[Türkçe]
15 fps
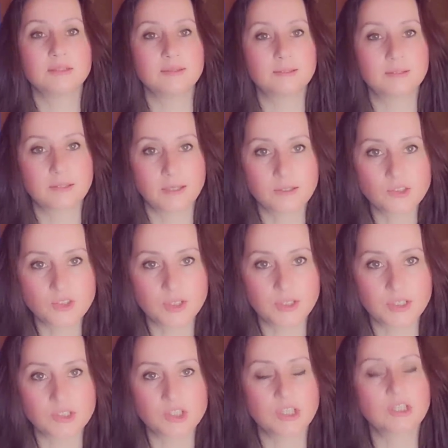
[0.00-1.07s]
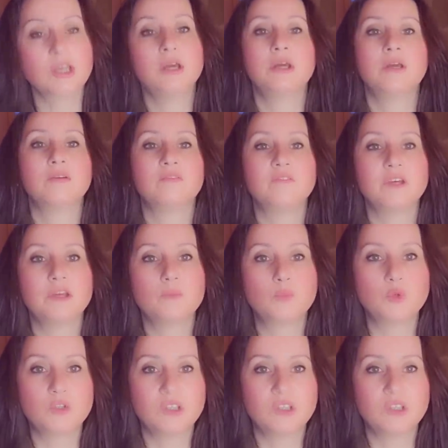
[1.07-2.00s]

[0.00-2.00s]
dikkat çekecek ve bu